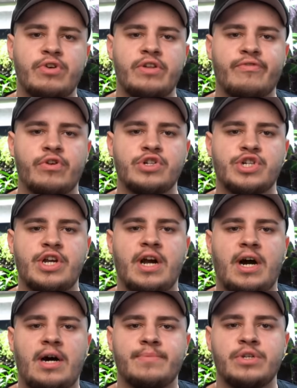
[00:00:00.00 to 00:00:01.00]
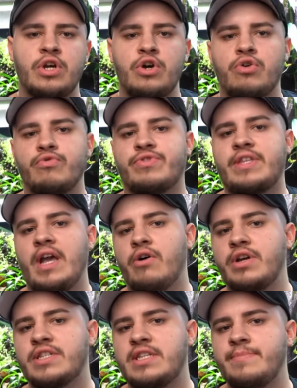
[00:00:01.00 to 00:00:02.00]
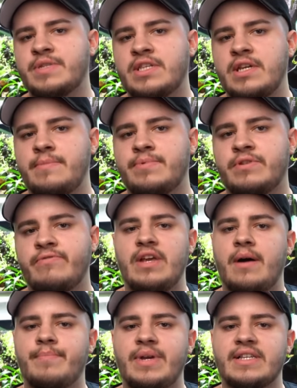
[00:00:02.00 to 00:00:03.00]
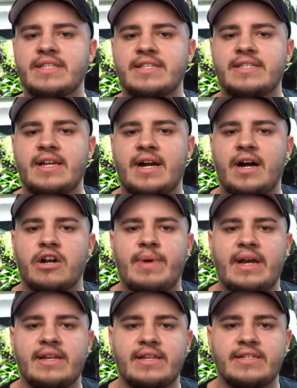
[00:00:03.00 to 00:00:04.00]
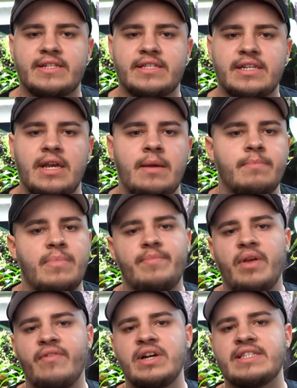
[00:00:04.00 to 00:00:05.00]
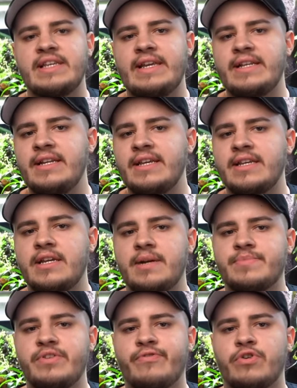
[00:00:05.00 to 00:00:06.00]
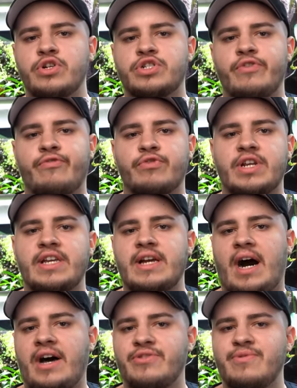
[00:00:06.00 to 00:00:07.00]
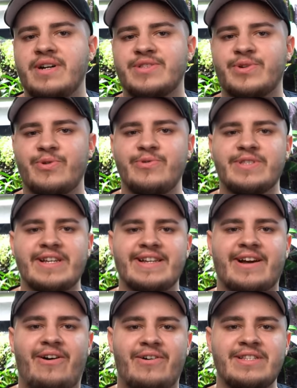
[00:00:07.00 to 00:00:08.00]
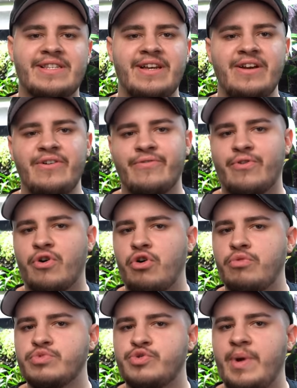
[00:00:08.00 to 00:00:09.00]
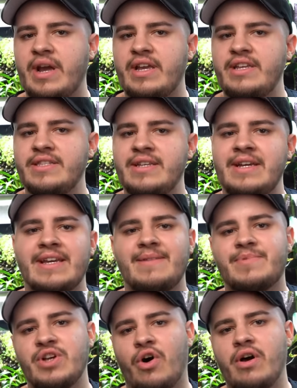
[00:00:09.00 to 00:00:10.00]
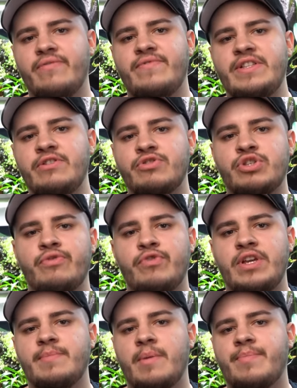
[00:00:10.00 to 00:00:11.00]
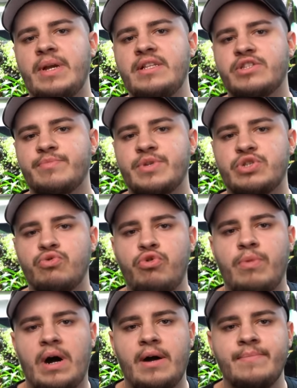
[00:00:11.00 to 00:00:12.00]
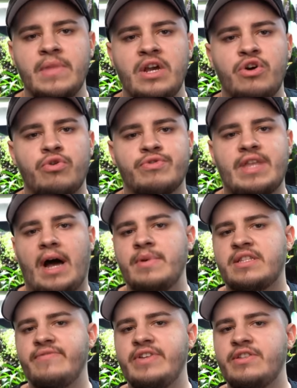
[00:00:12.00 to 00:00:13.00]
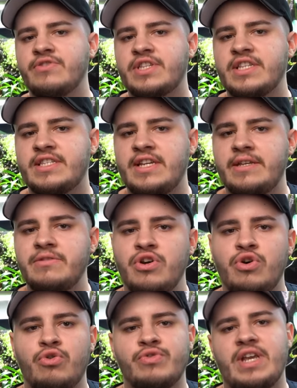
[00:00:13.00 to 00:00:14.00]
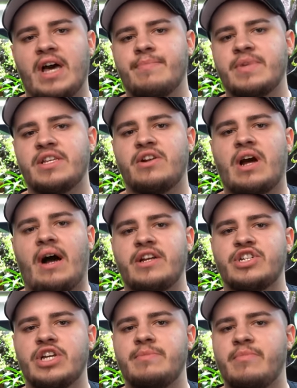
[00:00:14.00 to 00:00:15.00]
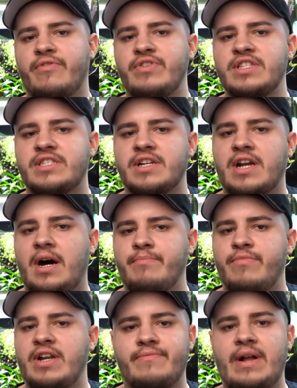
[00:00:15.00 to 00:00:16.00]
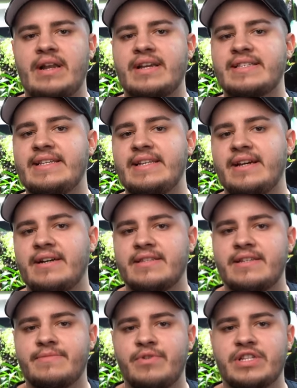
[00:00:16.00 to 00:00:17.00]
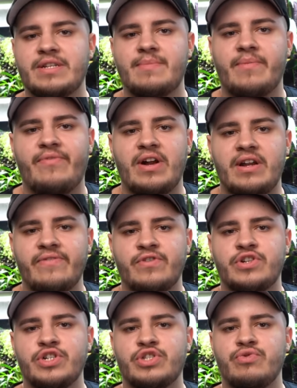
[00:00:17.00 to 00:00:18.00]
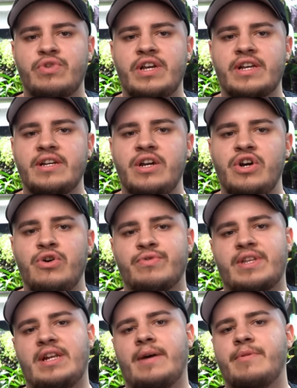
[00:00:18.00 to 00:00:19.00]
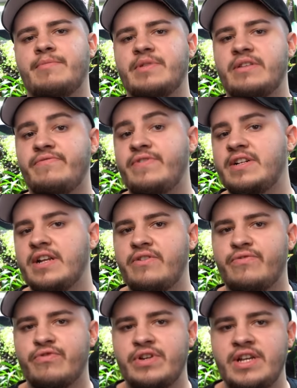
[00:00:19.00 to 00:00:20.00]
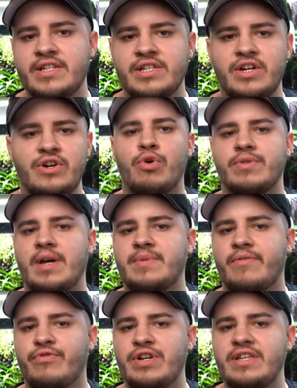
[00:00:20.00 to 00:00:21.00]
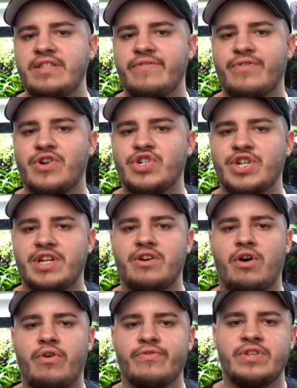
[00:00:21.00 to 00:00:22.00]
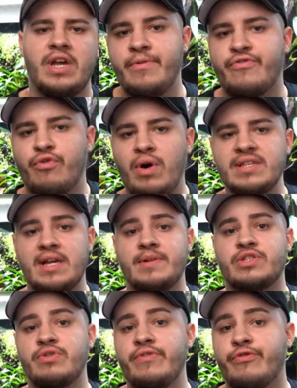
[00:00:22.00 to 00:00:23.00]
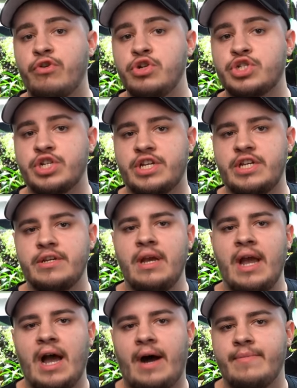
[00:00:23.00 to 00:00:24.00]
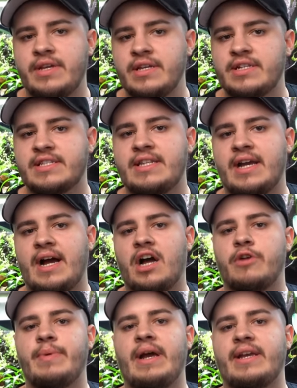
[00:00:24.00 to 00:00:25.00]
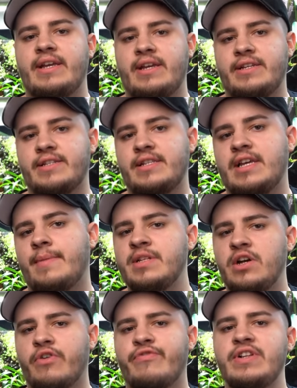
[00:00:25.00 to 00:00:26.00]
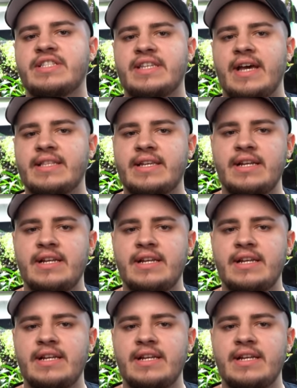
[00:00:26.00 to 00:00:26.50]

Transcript: wo ihr die Frösche her habt und der euch Tipps gibt, wie ihr am besten das Terrarium einrichtet. Bei mir war es ähnlich, ich habe die Frösche von Ricardo, also Grüße gehen raus, Frau Krumm-Schwerin, gibt es auch ein Video zu, wo jemand bei ihm zu Besuch war und da habe ich die Videos gesehen und er hat mich dann auch angeschrieben auf Instagram, weil er gesehen hat, ich möchte mir Pfeilgiftfrösche zulegen und dann habe ich mit ihm viel telefoniert und habe dann von ihm die Frösche gekauft. Bevor es aber zu den Fröschen ging, habe ich ja das Terrarium eingerichtet. Ich habe mir da auch viel Zeit